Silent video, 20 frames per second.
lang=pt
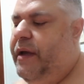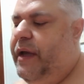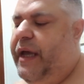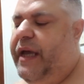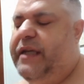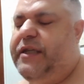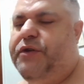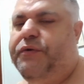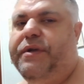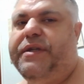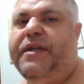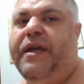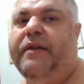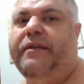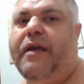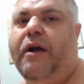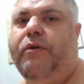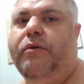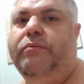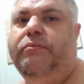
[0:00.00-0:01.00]
esse uísque
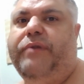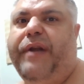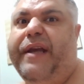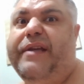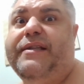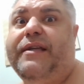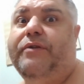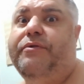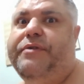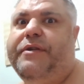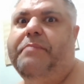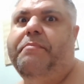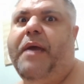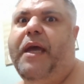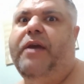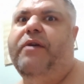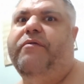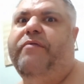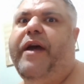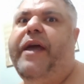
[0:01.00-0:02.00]
tá com 3 anos e
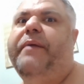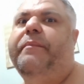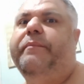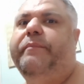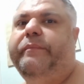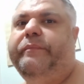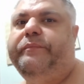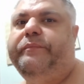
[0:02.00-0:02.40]
meio, vai.